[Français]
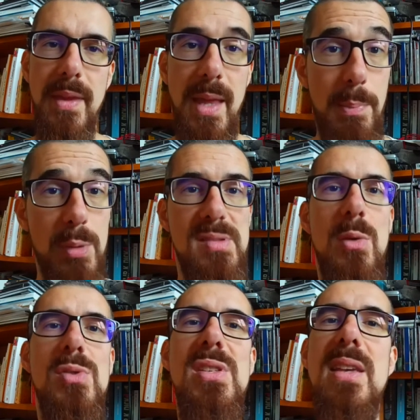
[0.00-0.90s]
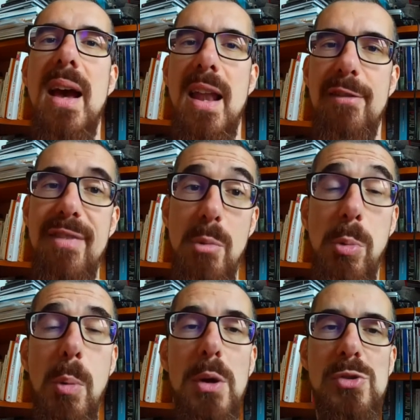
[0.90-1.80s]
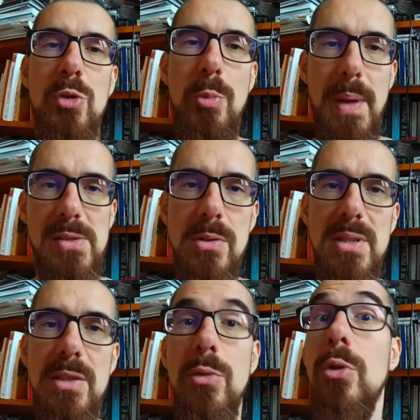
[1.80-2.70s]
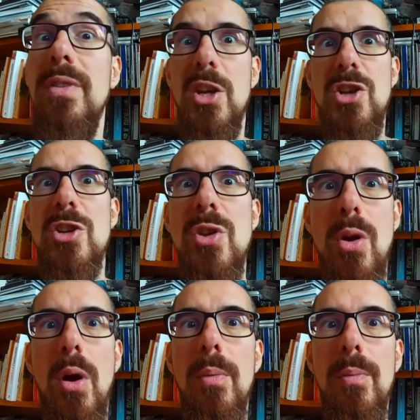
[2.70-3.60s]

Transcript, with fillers: et pensez aussi à la faible proportion de personnes qui vont devenir chercheurs.